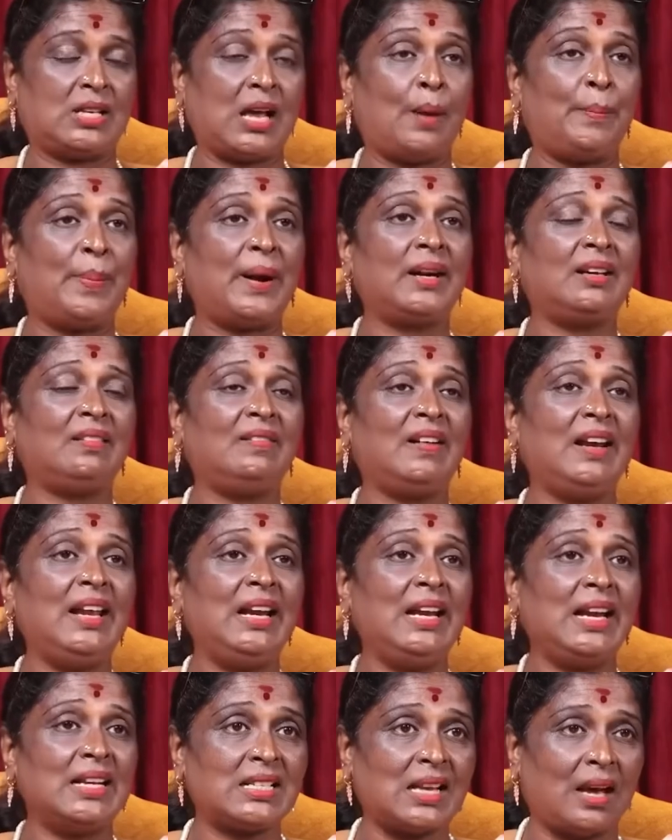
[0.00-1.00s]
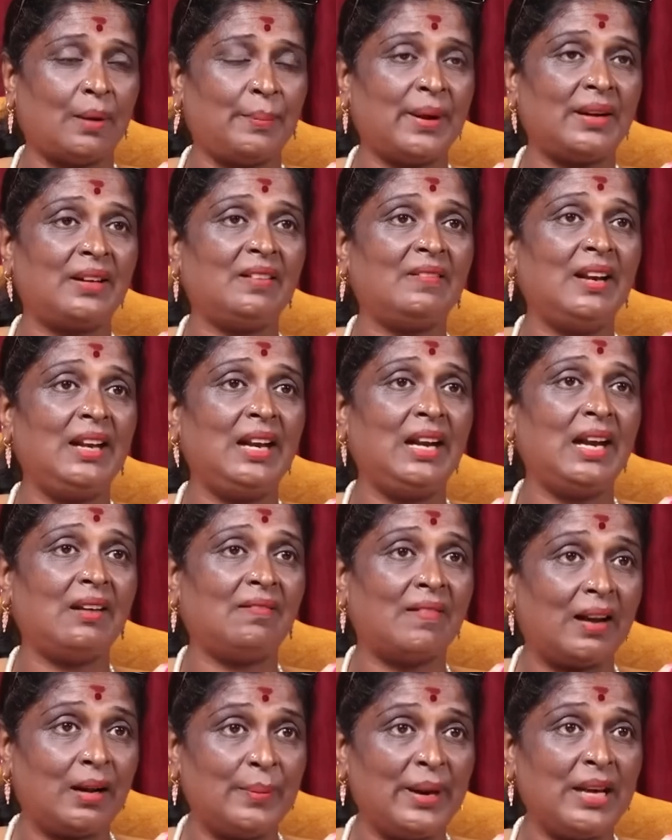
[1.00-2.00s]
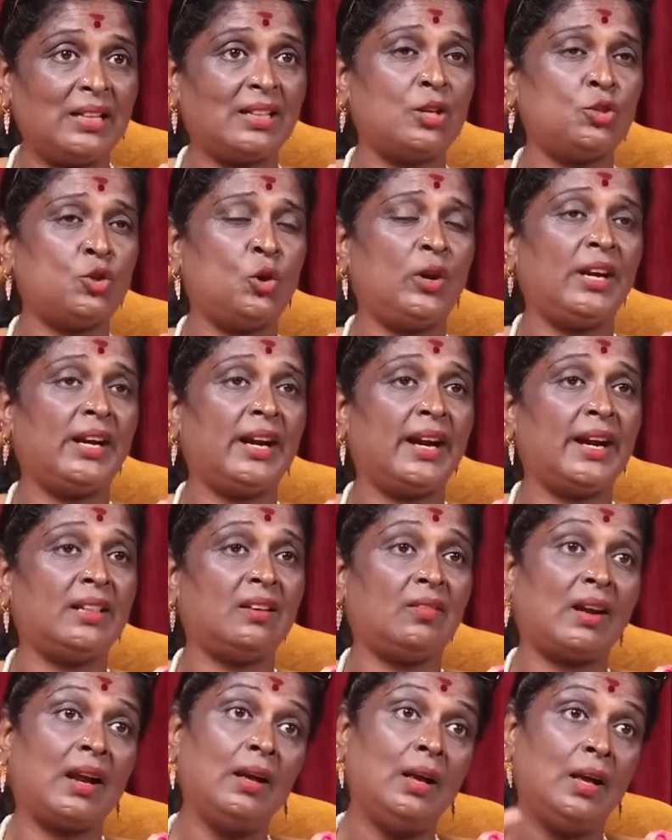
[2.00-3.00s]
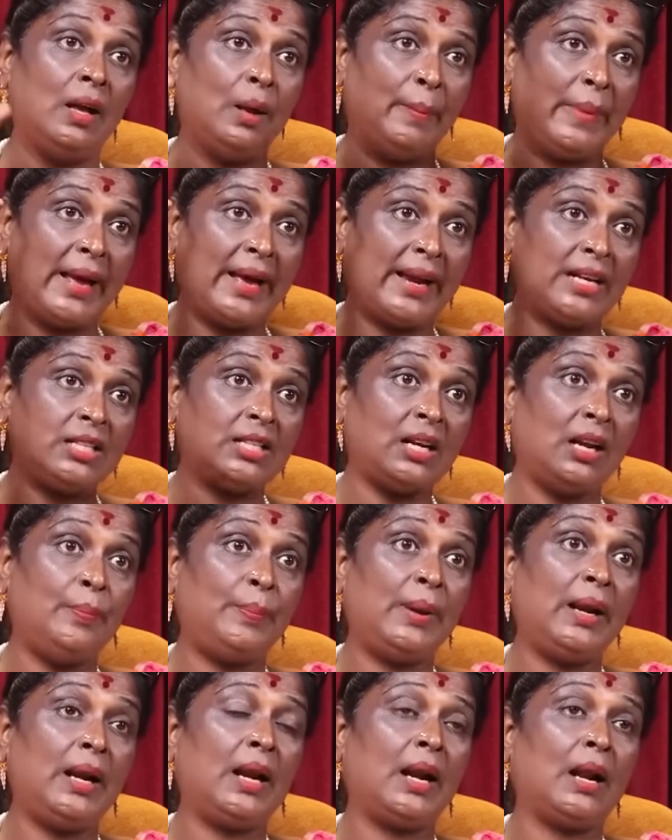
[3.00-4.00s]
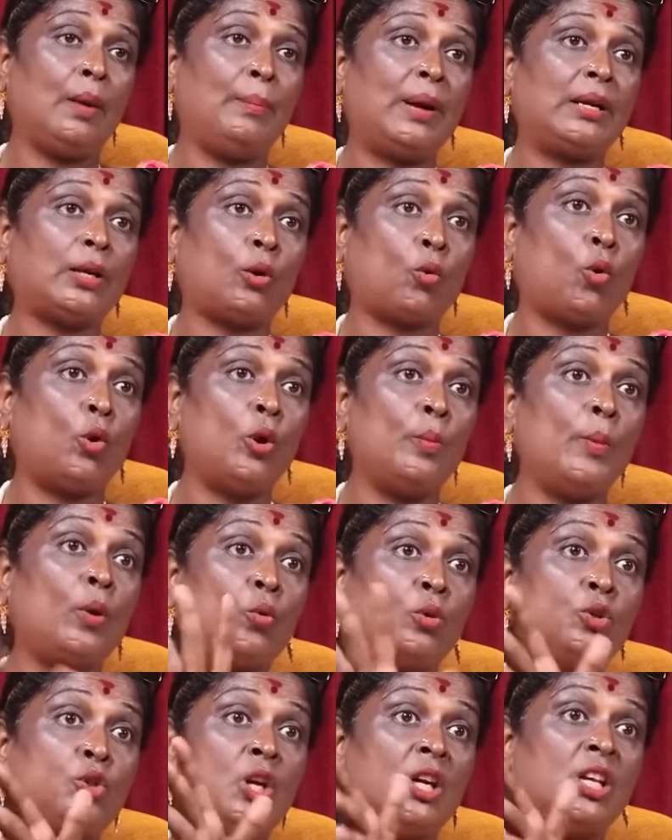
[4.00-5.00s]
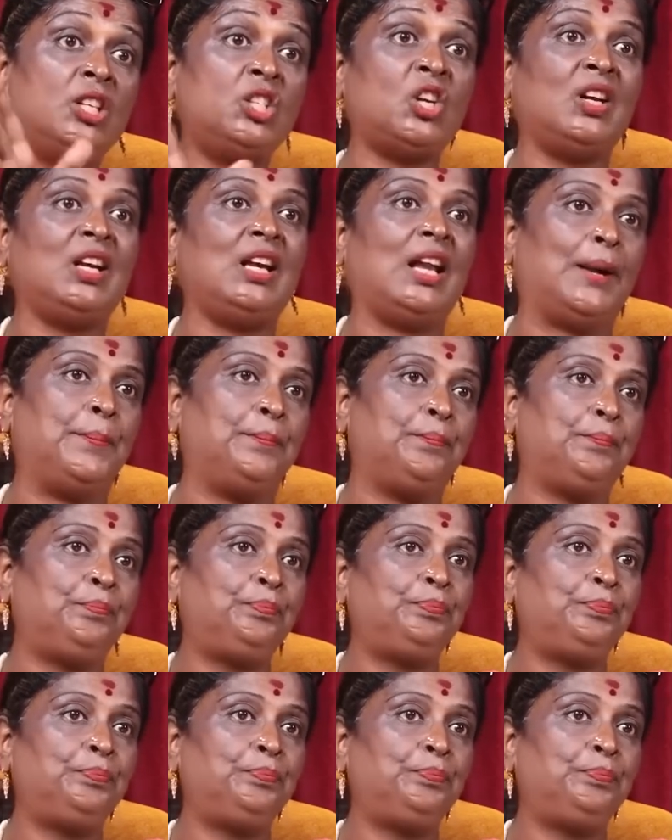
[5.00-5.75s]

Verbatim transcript: சாப்பாட்டுக்கு வழி இல்லை சாப்பாட்டுக்கு வழி இல்லை வறுமையை தான் சொல்லிட்டு இருக்கேனே தவிர மேரேஜ் இழைப்புலாம் நான் பட்ட கொடுமை கொஞ்சம் நஞ்சம் இல்லை